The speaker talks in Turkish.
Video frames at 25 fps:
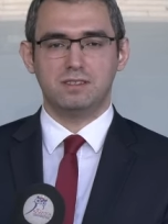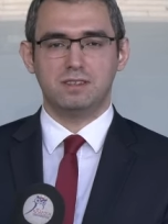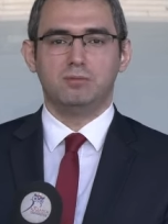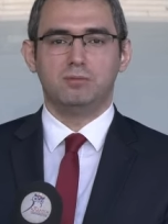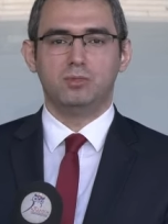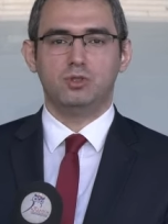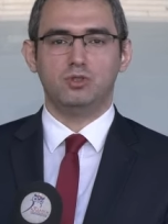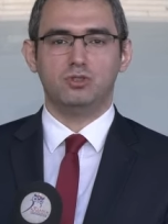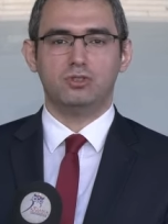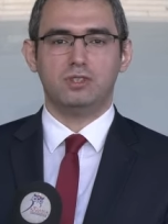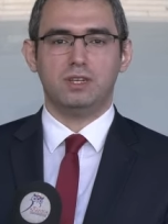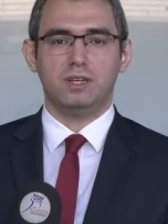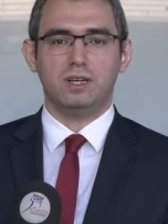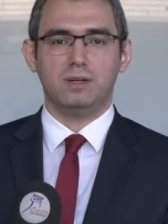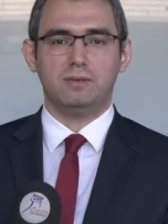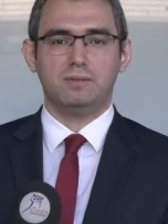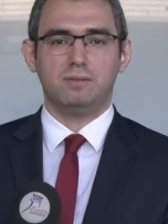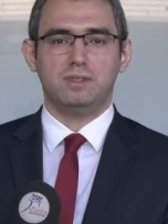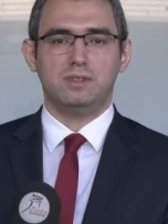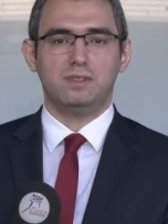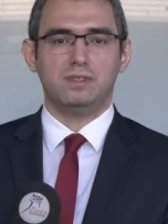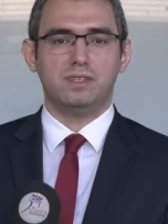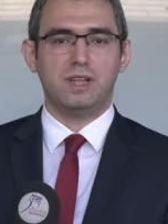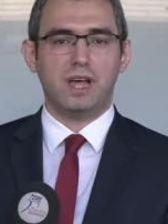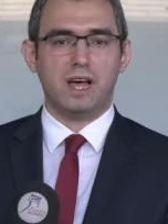Burada
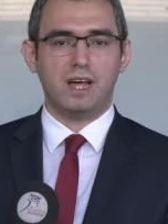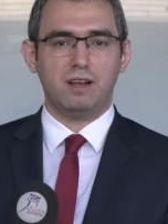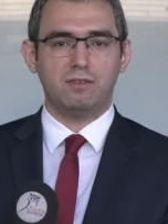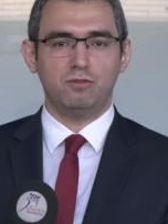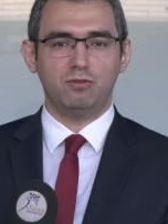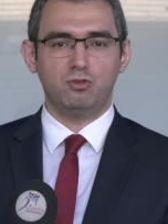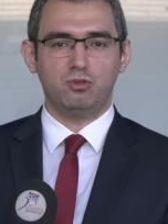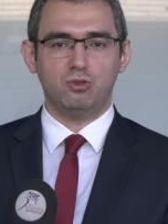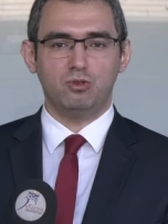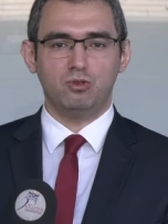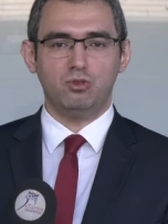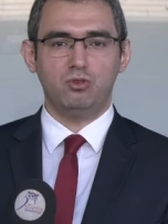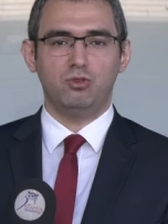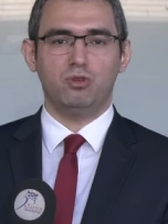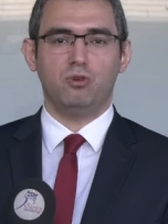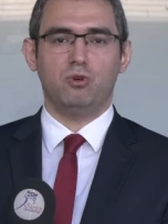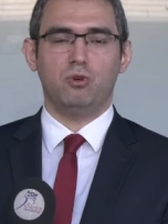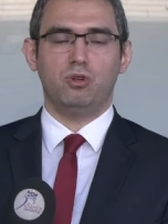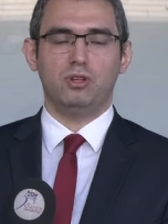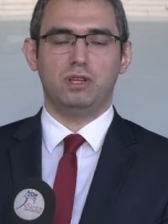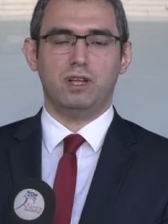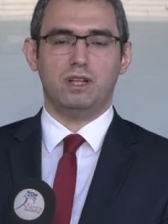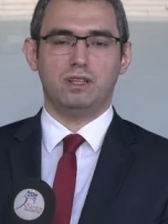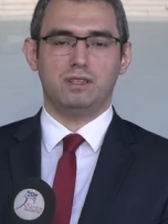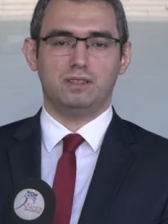nervürlü
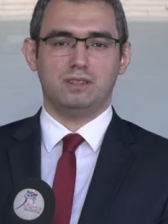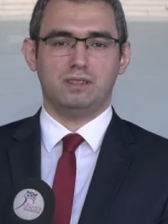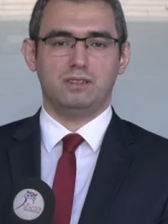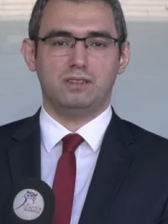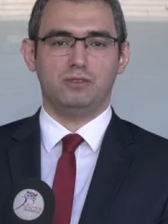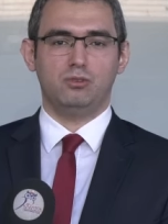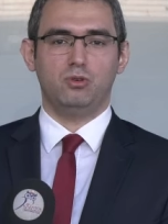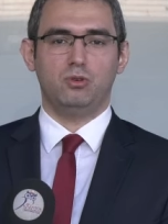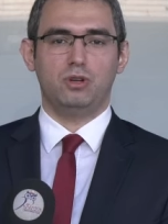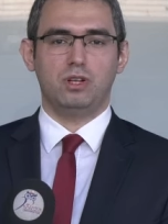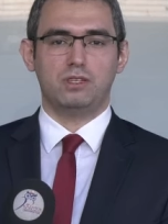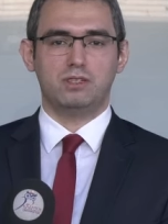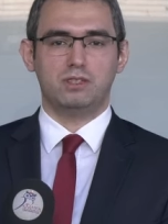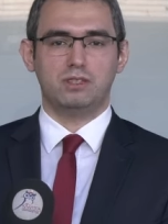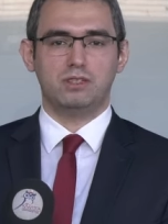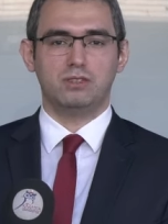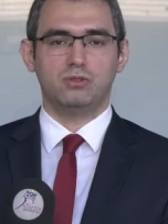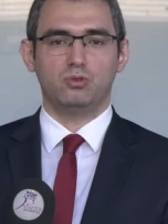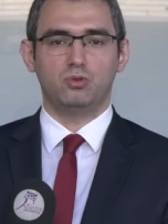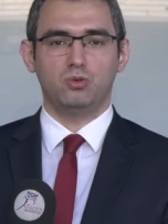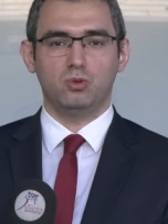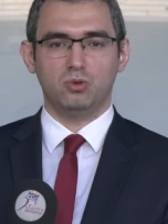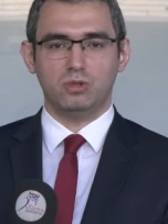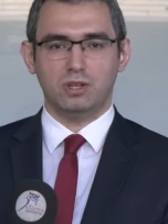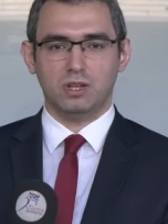olan donatının
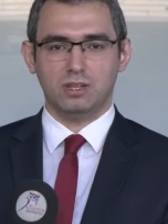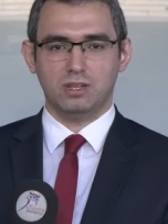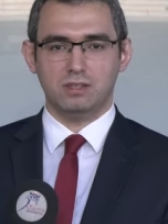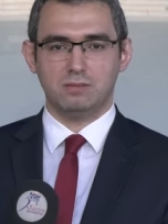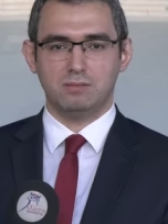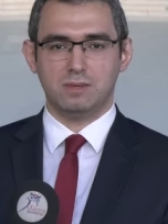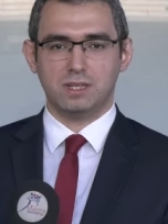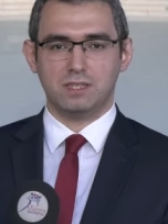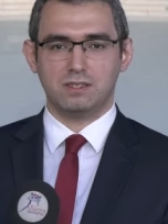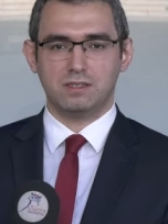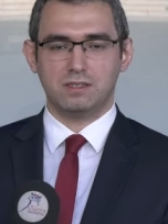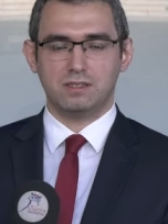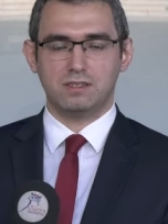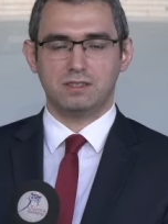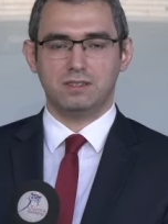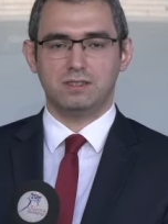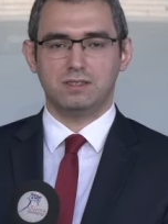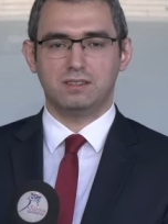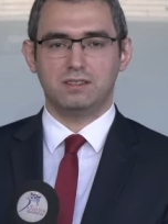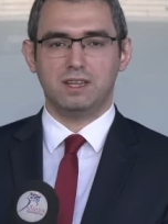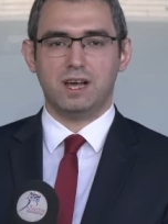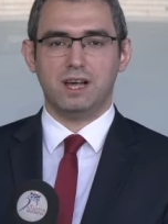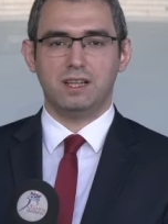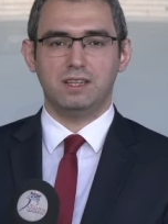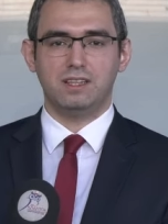kullanılması olmasının
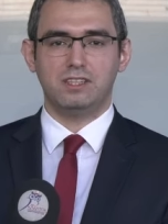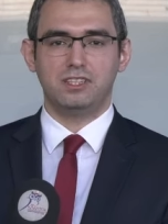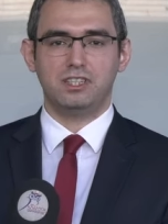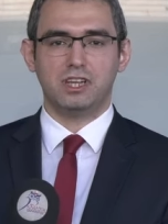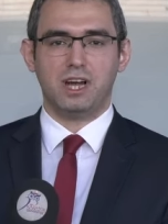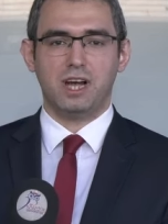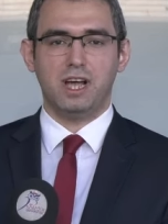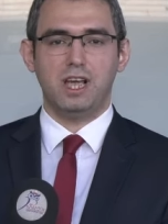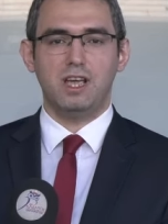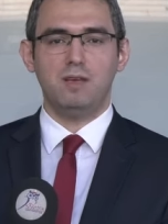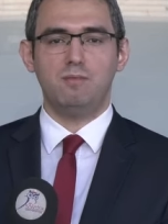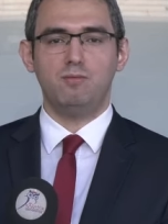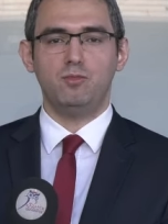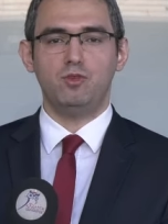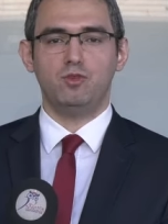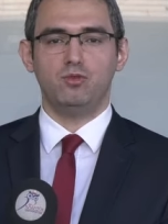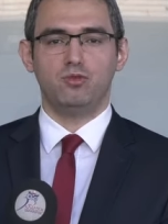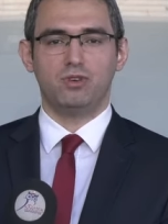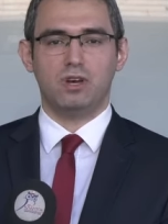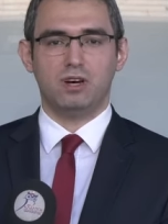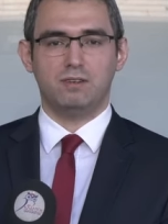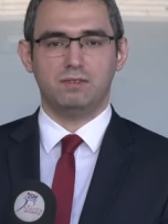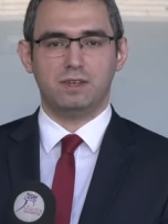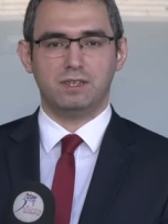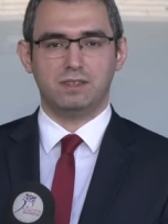sağlayacağı en büyük
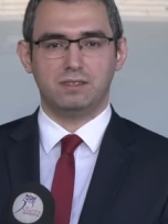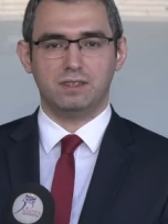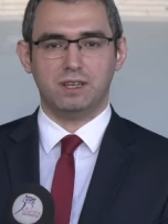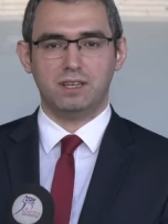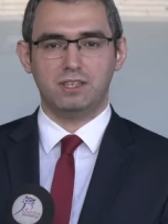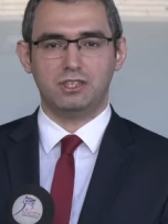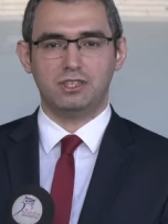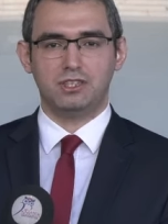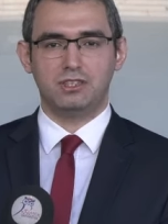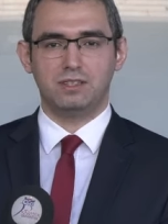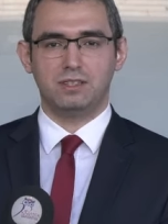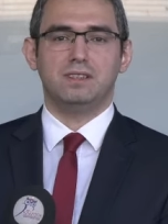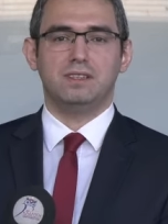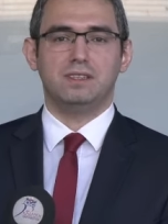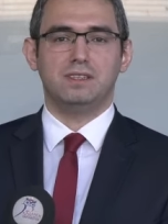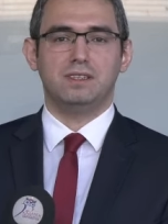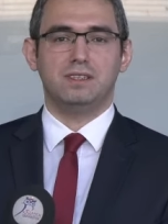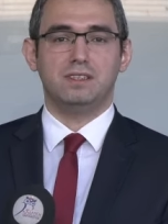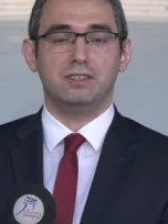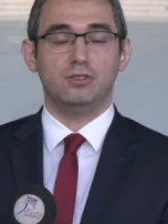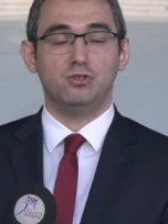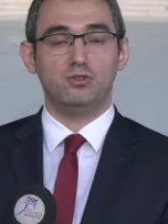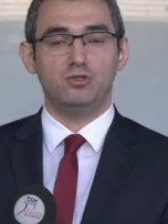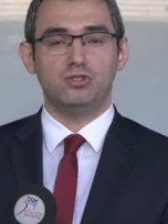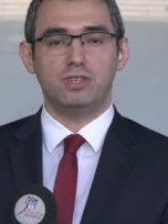avantaj e,
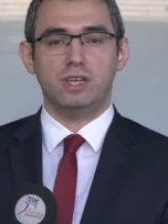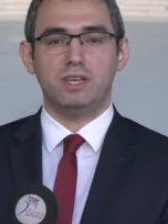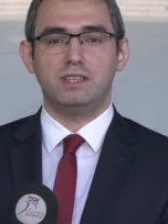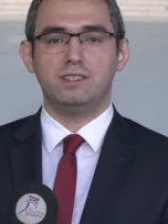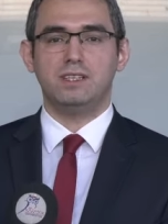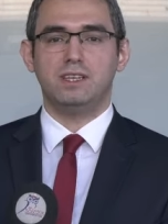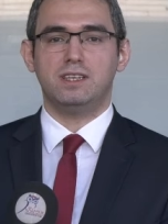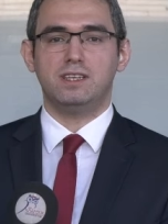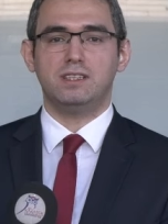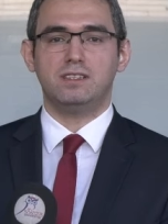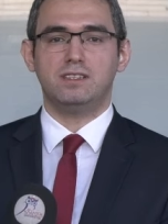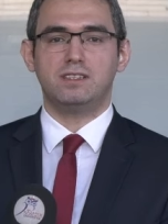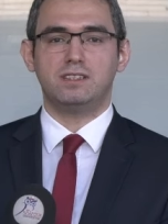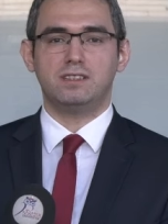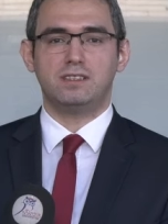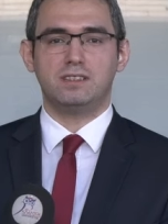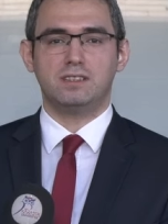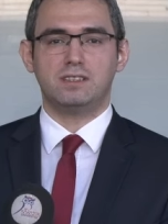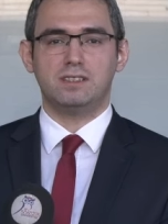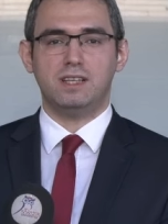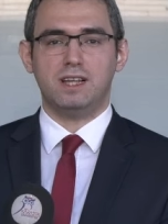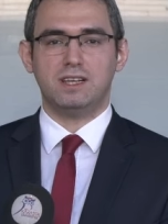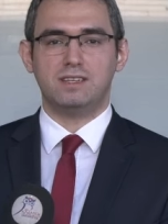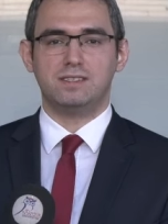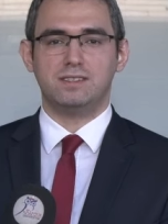yüzeyindeki
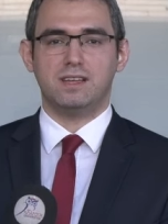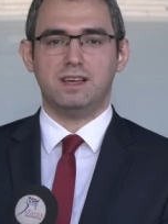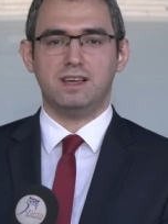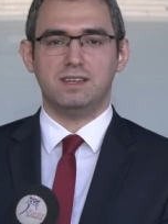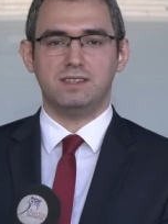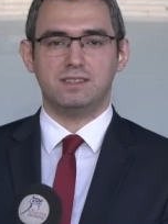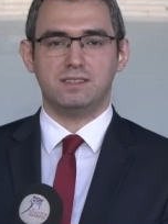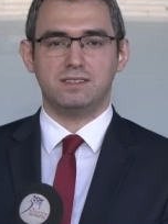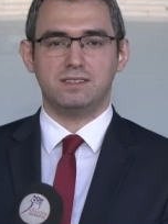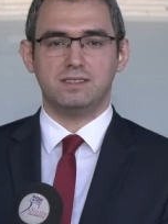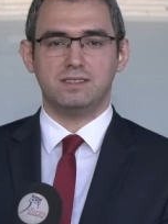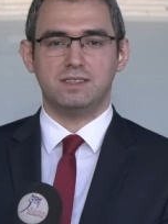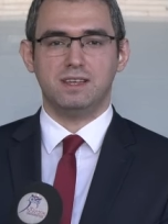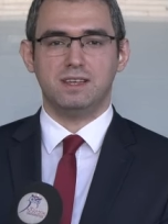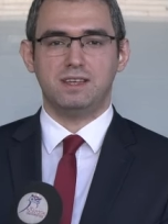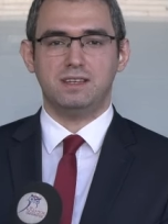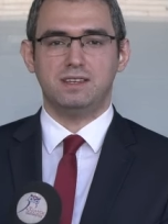tırtıklar sayesinde